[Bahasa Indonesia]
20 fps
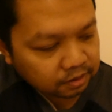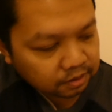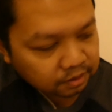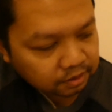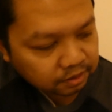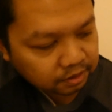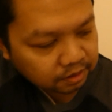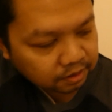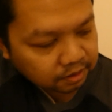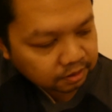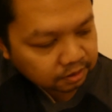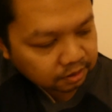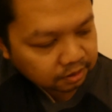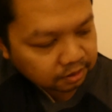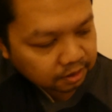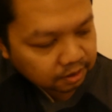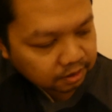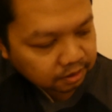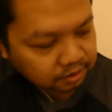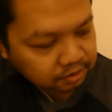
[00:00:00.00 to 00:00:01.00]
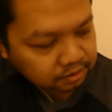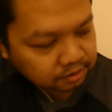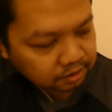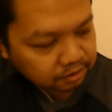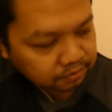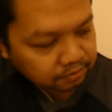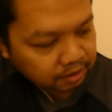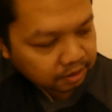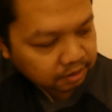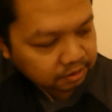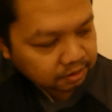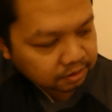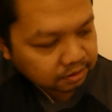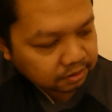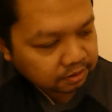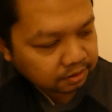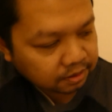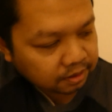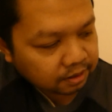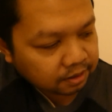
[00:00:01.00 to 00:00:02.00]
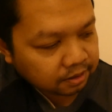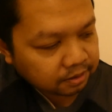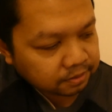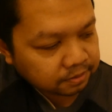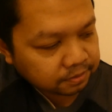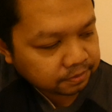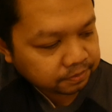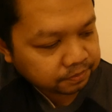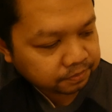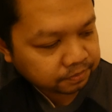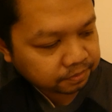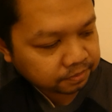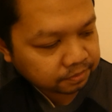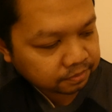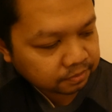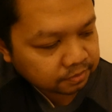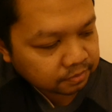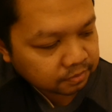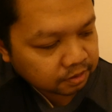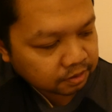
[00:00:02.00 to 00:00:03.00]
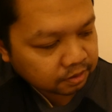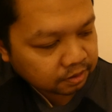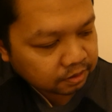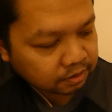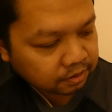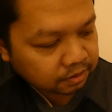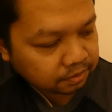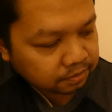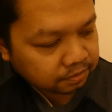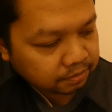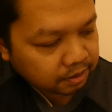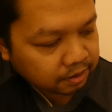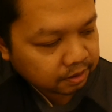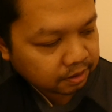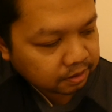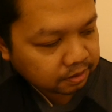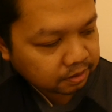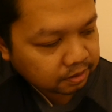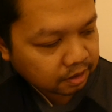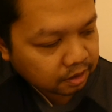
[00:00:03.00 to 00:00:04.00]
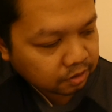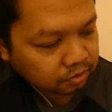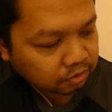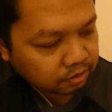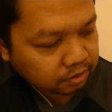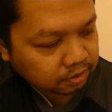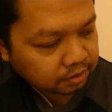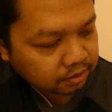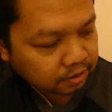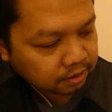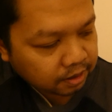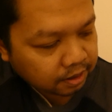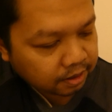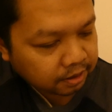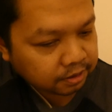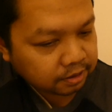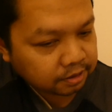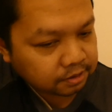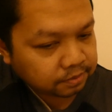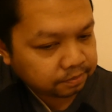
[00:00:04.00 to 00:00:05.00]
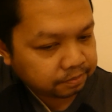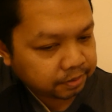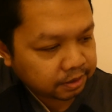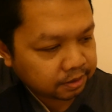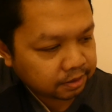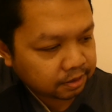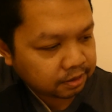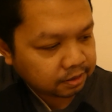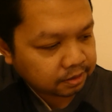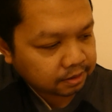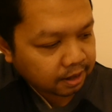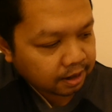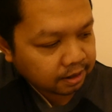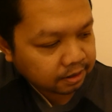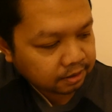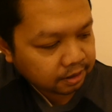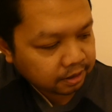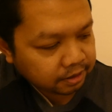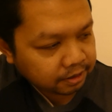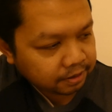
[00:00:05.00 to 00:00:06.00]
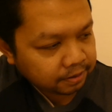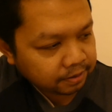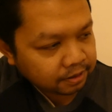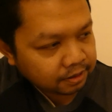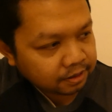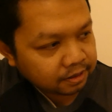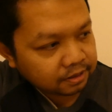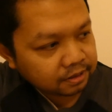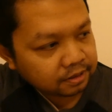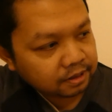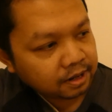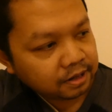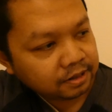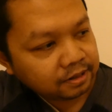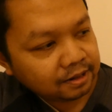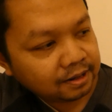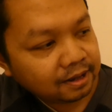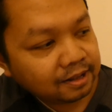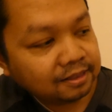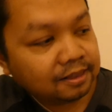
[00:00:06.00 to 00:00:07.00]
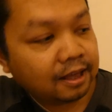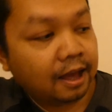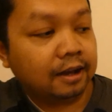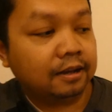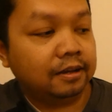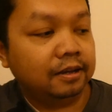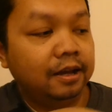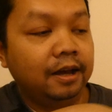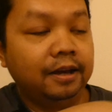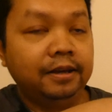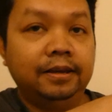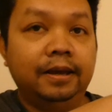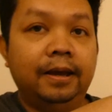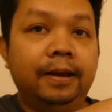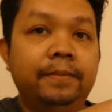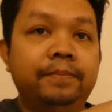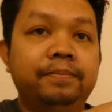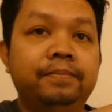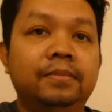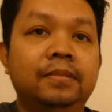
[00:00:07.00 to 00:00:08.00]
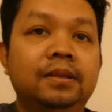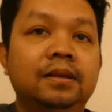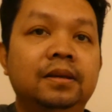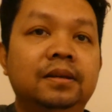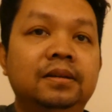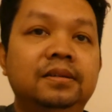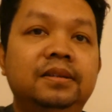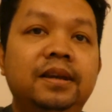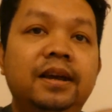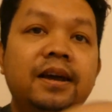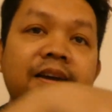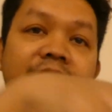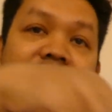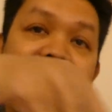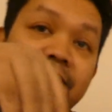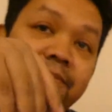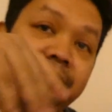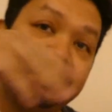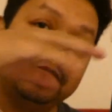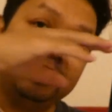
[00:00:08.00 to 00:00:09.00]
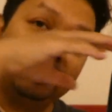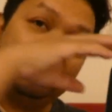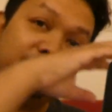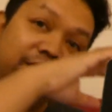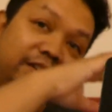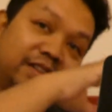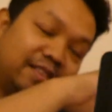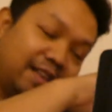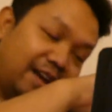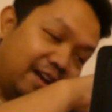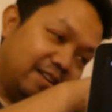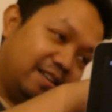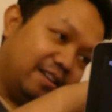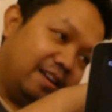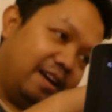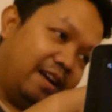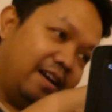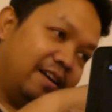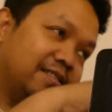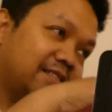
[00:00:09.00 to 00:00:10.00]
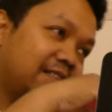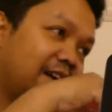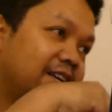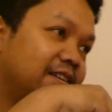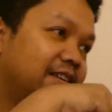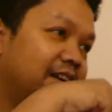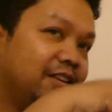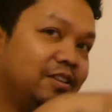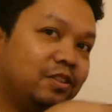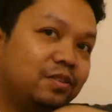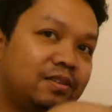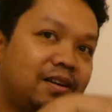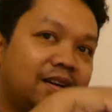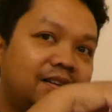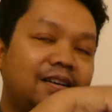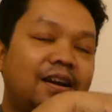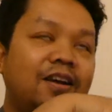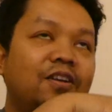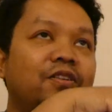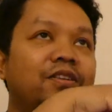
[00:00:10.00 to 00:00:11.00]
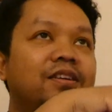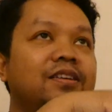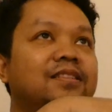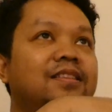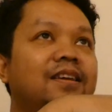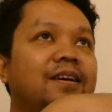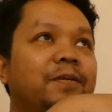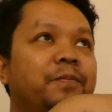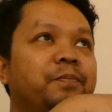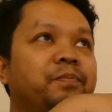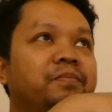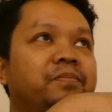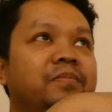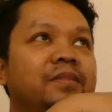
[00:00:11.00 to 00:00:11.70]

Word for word: ini yang tentang kecewaannya dia bahkan aku lihat nah ini sempat ya di tangga ini nah ini kan tangga ya dia akhirnya meringkuk di tangga tangga itu kan kalau kita